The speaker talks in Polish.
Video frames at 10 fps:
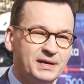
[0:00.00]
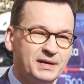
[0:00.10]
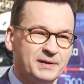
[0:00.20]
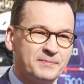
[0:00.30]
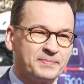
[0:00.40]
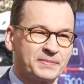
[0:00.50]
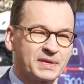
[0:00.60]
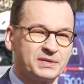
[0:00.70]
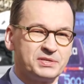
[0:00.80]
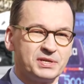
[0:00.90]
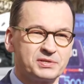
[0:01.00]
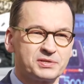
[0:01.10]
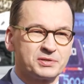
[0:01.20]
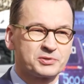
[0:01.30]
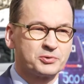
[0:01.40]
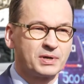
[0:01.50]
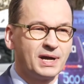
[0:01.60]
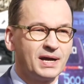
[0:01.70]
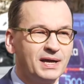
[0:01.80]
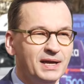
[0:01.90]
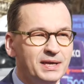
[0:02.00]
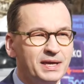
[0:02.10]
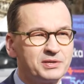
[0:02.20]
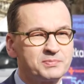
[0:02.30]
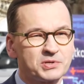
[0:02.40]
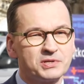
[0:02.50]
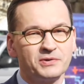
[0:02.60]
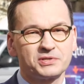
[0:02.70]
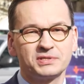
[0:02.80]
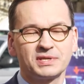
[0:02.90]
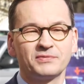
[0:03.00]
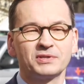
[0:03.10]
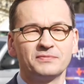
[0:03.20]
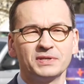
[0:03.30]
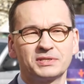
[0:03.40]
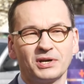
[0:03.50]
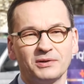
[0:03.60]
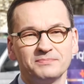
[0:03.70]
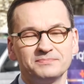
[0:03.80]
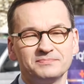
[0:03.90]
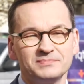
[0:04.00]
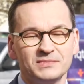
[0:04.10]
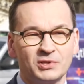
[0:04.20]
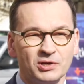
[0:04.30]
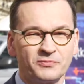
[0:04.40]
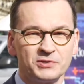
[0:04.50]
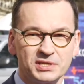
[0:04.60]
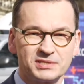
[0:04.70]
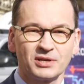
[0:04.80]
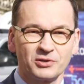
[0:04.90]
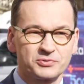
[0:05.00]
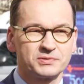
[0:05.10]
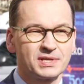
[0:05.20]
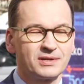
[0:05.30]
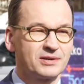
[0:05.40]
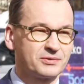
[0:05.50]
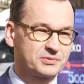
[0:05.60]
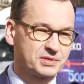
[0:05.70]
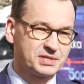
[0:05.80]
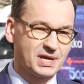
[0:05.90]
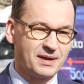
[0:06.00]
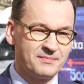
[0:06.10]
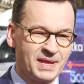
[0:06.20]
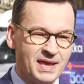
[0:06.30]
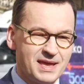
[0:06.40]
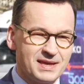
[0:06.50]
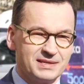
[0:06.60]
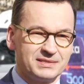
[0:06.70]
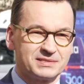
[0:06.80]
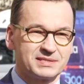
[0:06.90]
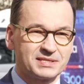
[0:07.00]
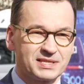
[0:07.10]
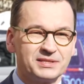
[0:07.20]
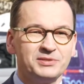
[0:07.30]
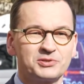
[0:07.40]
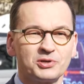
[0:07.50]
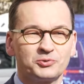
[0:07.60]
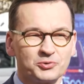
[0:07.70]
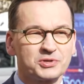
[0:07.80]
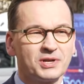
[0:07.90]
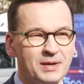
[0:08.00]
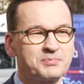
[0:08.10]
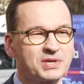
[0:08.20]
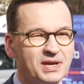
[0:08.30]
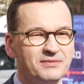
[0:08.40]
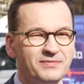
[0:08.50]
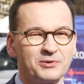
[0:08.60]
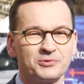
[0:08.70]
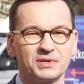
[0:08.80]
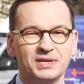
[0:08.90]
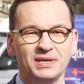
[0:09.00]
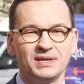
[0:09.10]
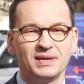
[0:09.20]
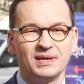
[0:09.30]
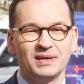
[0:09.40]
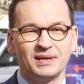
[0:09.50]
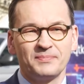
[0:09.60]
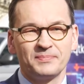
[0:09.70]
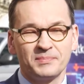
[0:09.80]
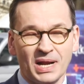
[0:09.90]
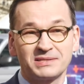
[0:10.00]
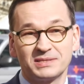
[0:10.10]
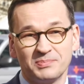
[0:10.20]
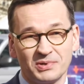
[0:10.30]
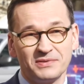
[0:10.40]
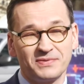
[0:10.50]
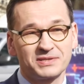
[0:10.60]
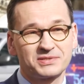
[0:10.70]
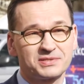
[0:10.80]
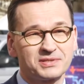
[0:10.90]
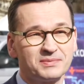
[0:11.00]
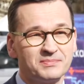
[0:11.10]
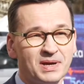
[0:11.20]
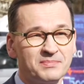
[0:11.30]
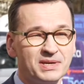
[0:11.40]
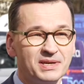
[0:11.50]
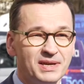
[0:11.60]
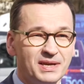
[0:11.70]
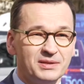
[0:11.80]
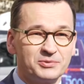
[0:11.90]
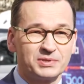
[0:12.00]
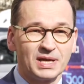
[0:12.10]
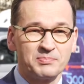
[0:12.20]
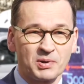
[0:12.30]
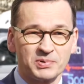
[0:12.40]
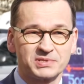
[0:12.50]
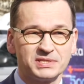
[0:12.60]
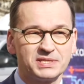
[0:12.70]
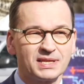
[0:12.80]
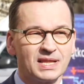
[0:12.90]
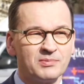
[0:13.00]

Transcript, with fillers: um, gdzieś szuka jakichś możliwości zawodowych, to do 26 roku życia zasadniczo dużo lepsze warunki pracy, ponieważ mamy tutaj propozycje